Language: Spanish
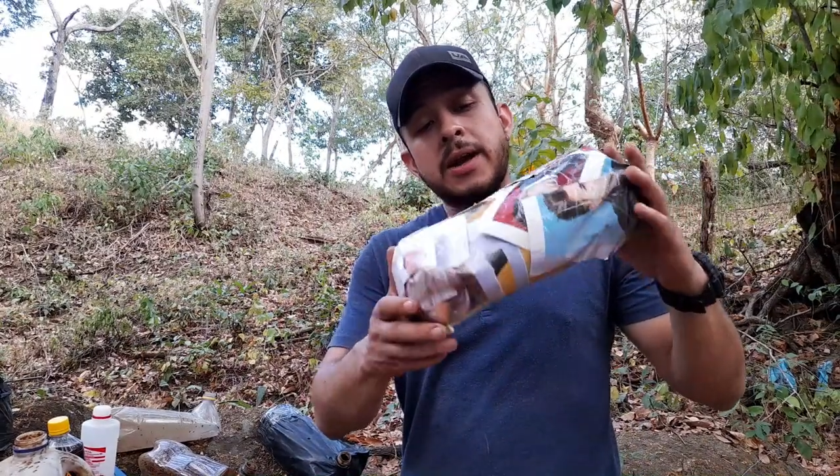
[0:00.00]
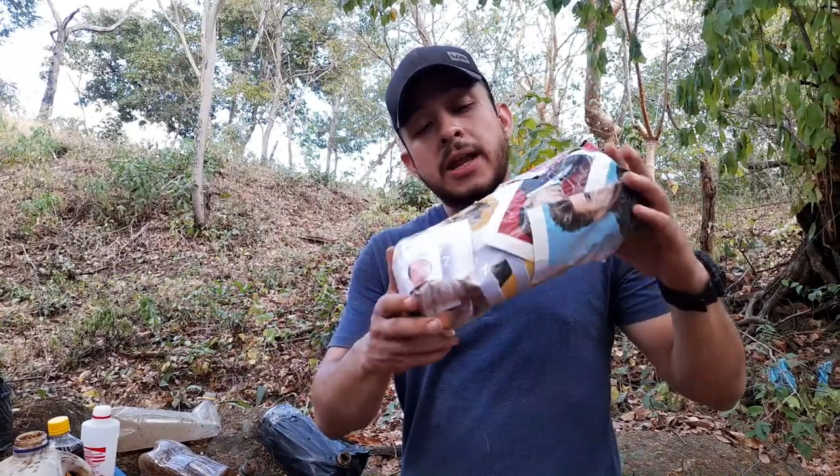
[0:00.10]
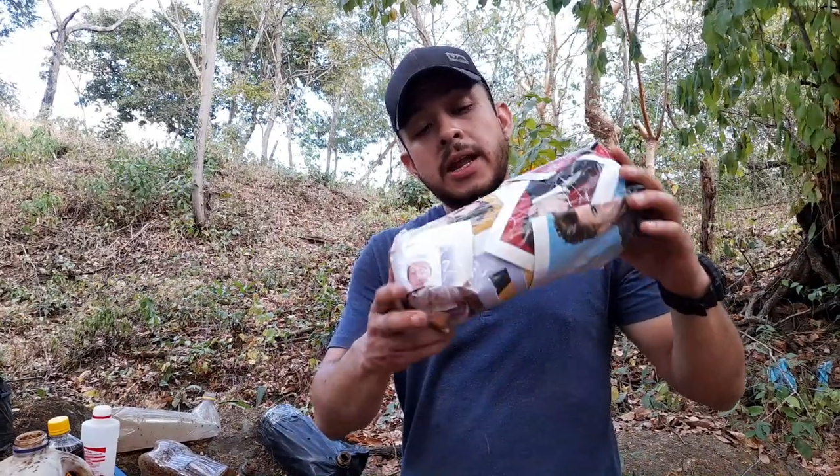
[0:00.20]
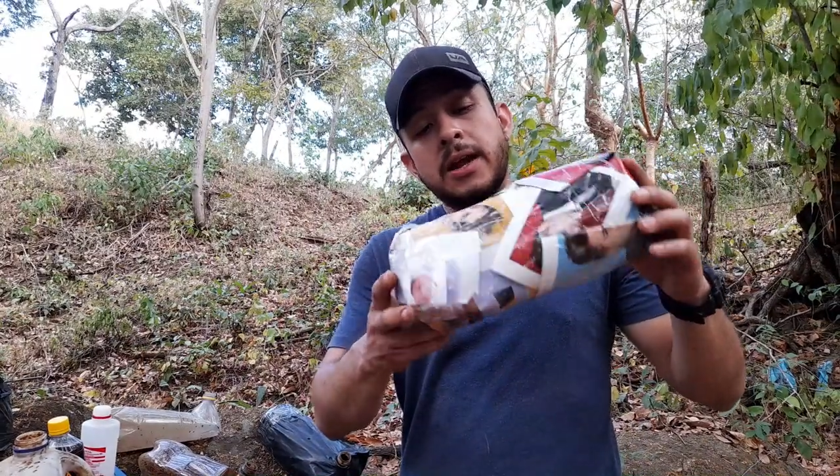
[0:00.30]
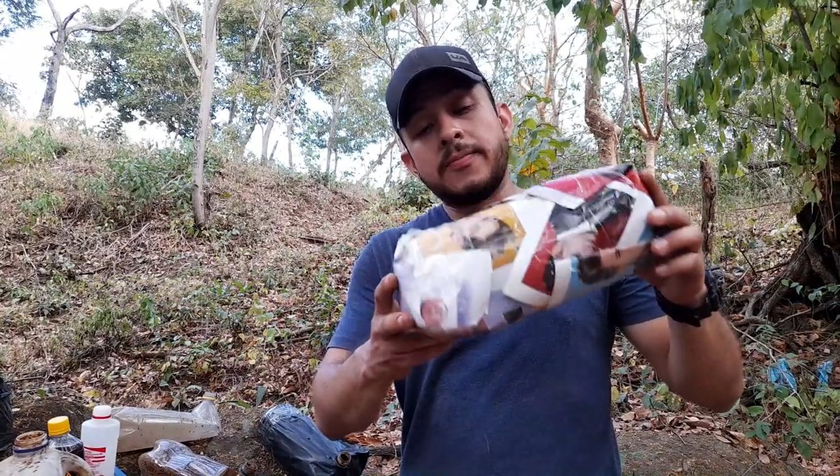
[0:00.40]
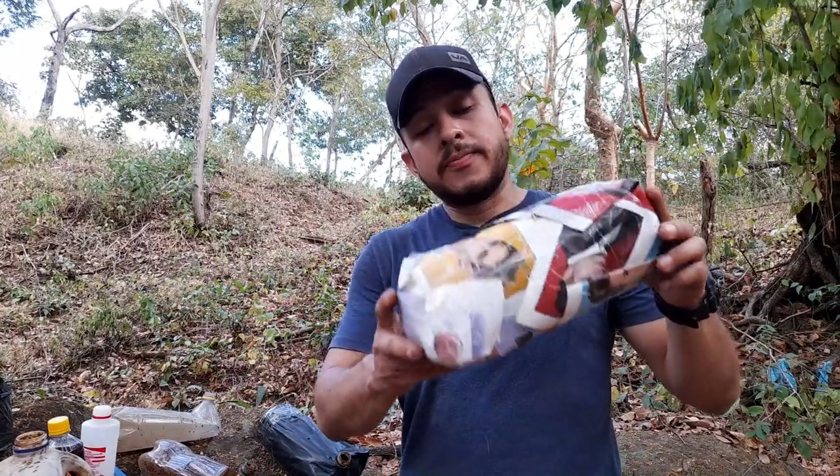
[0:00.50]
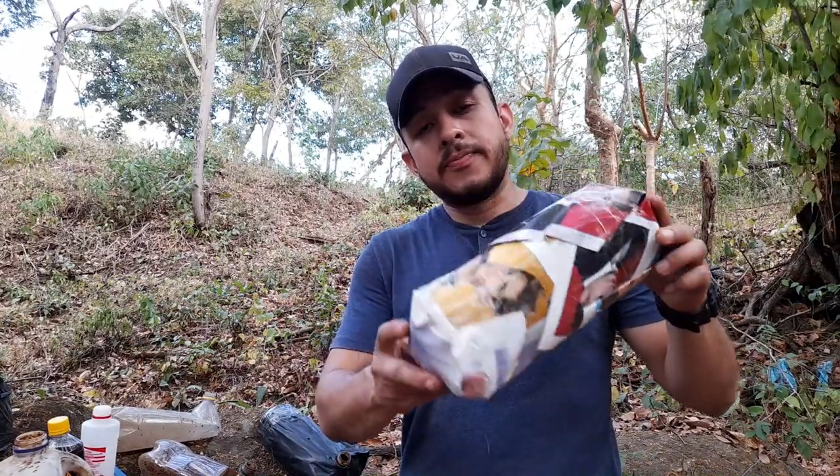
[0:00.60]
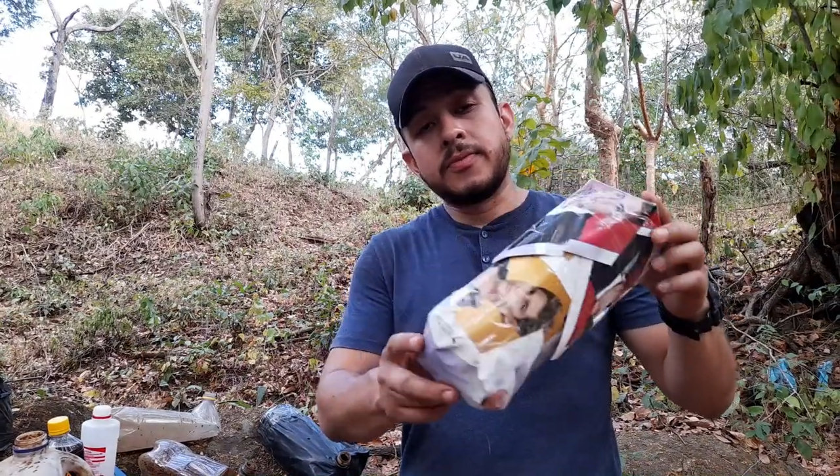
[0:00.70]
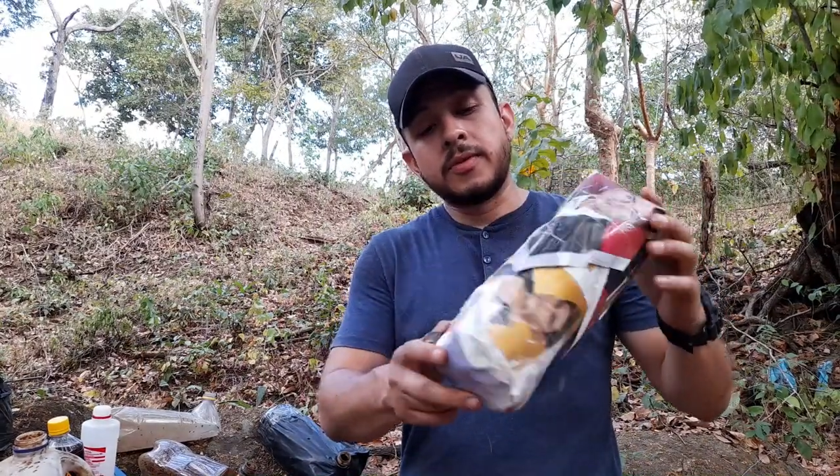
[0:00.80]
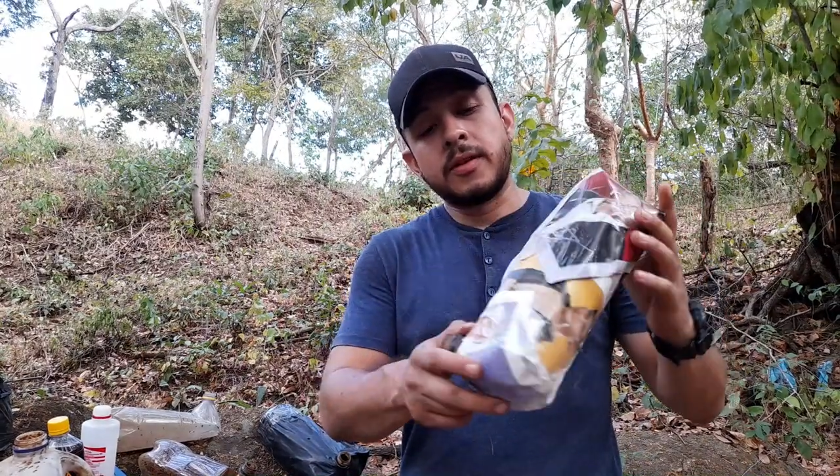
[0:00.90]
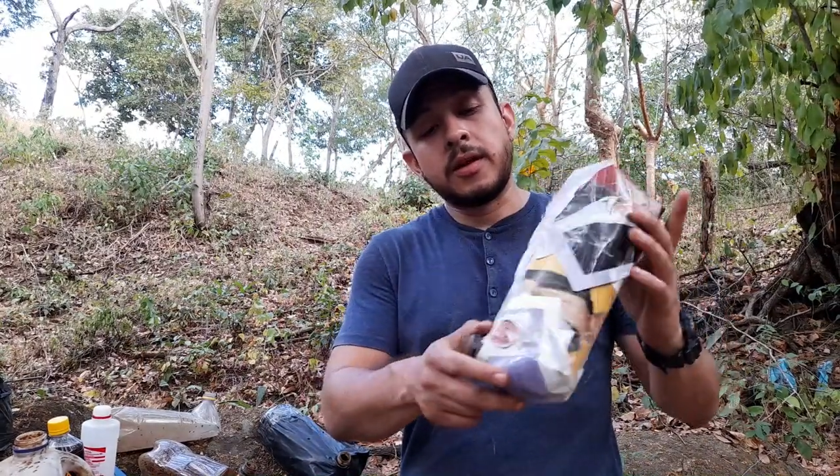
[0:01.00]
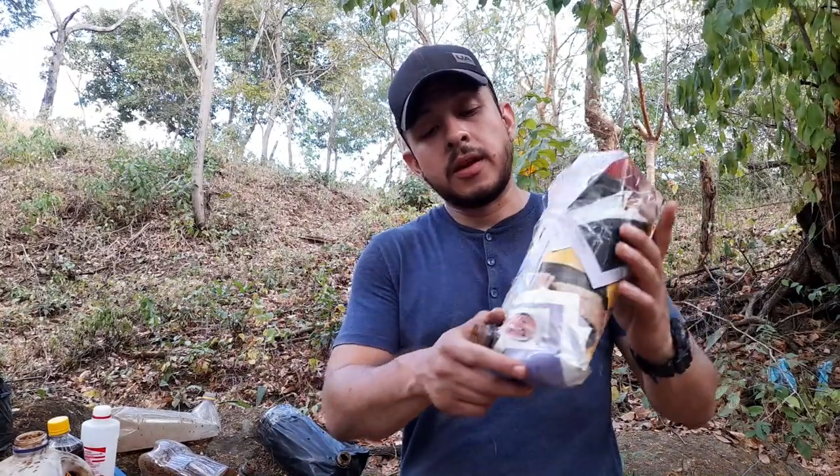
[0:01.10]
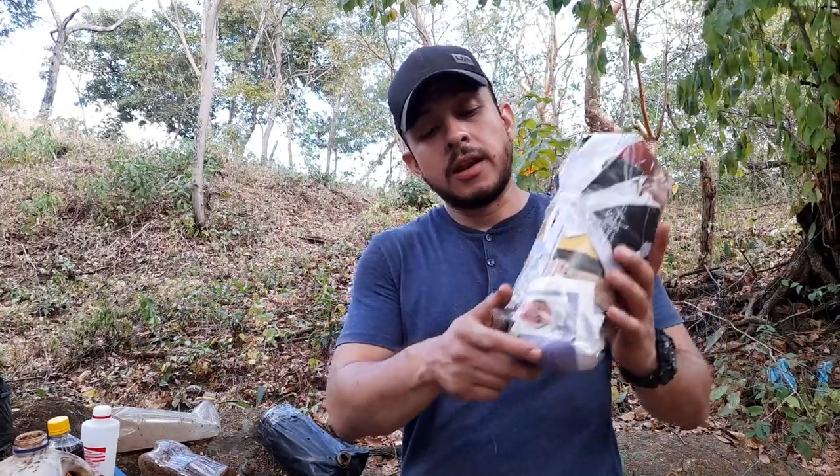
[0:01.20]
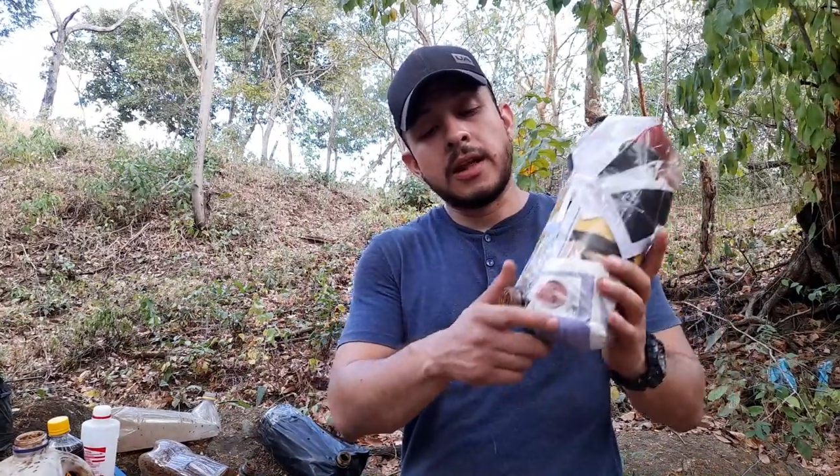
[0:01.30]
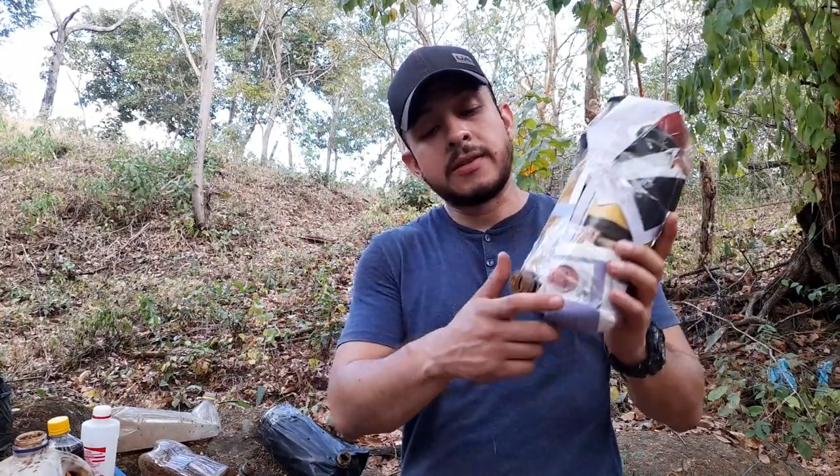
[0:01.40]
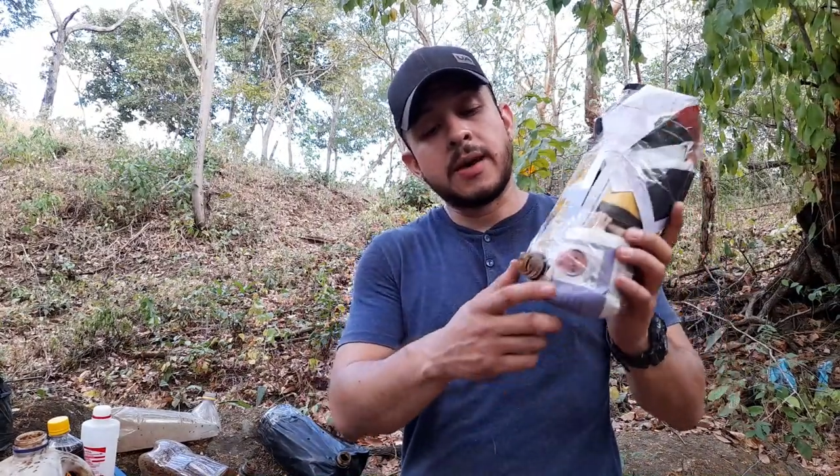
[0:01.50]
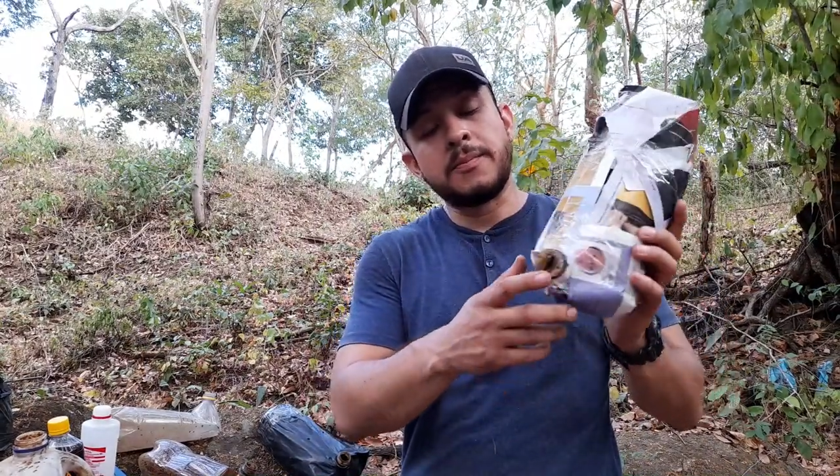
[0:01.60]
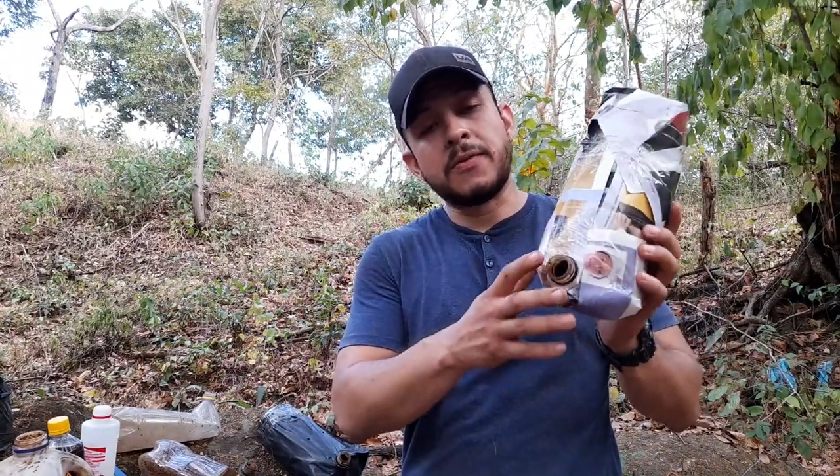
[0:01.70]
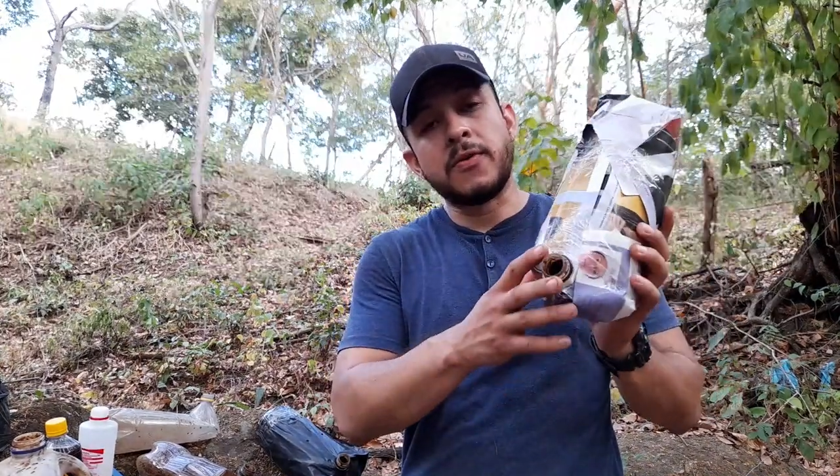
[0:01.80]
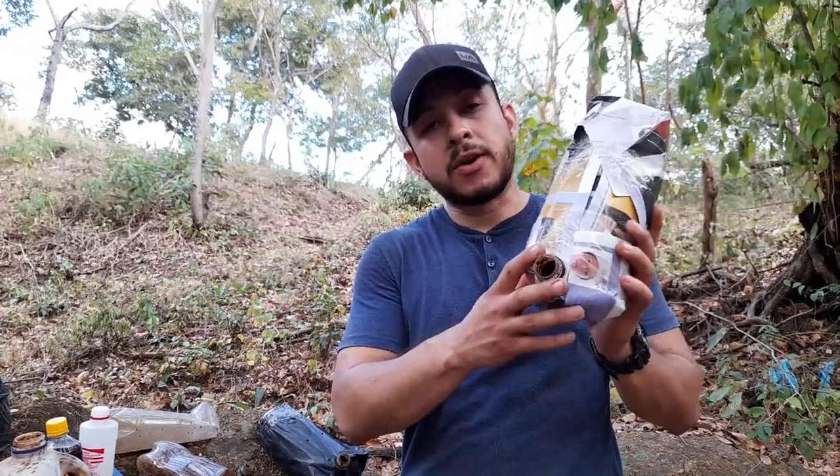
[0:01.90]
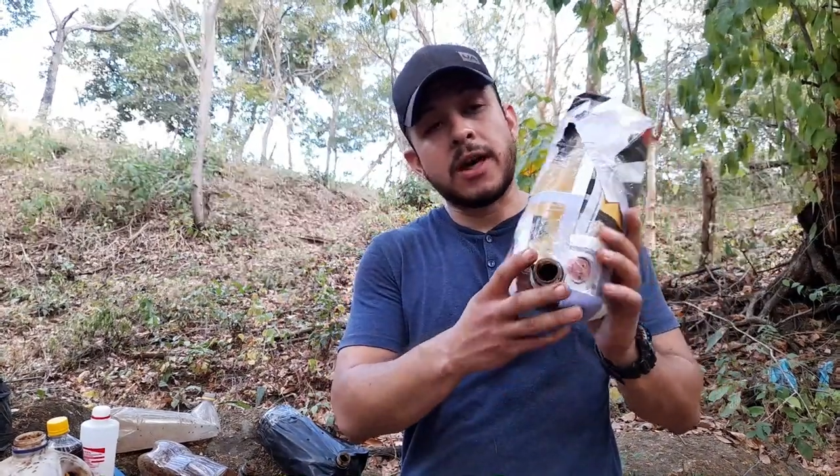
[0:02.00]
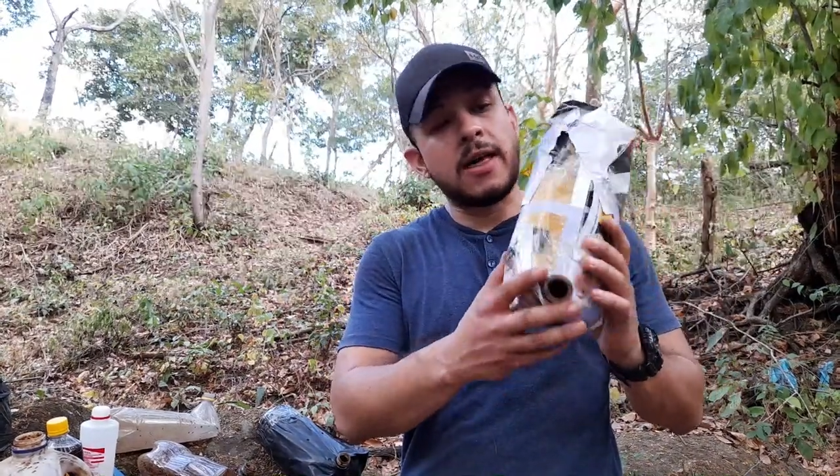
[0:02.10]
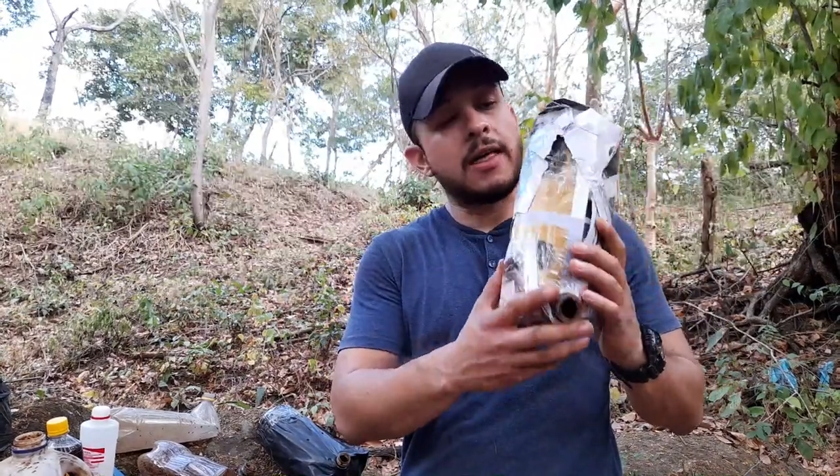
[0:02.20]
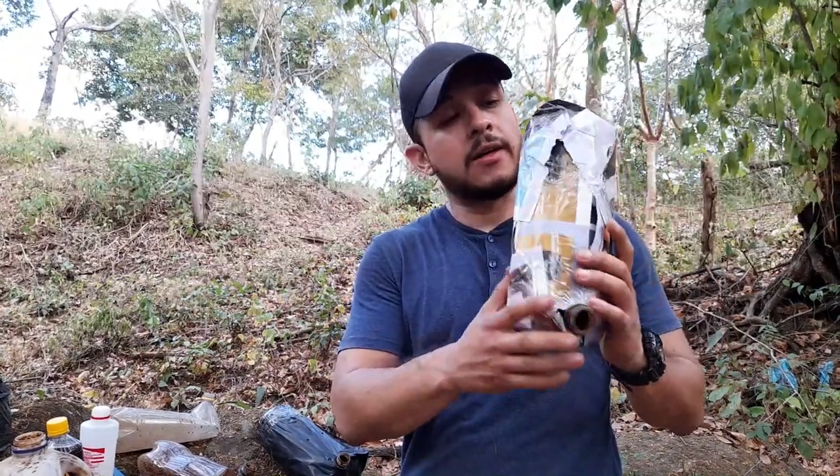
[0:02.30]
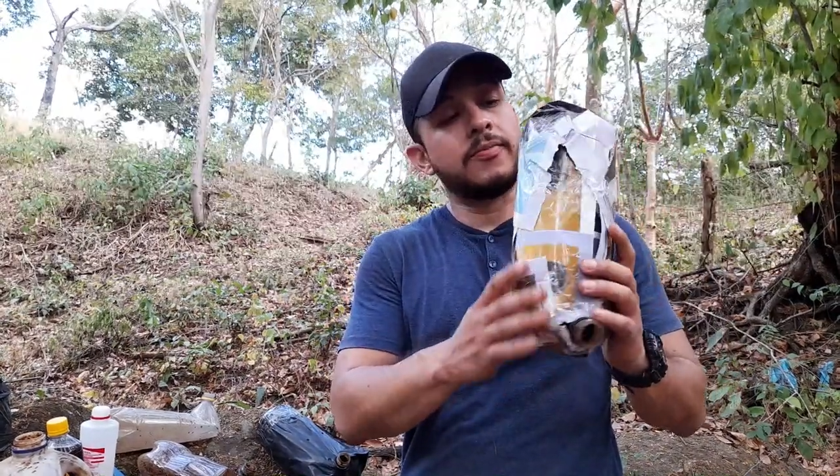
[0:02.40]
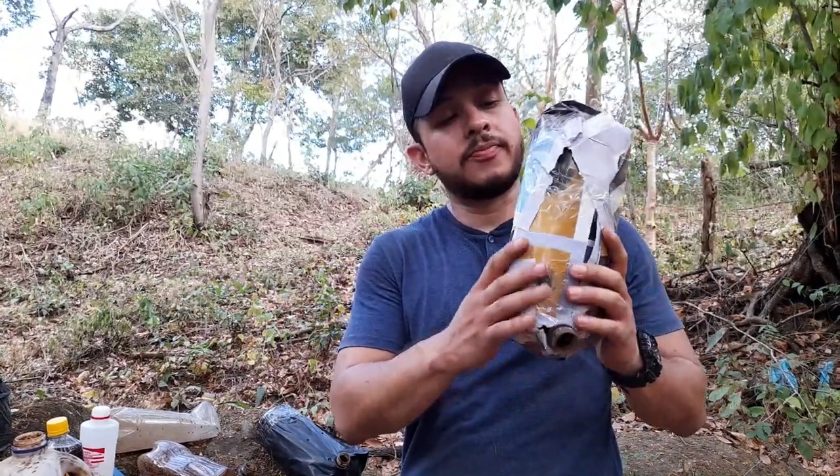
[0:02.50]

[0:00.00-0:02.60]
manera la trampa forrada.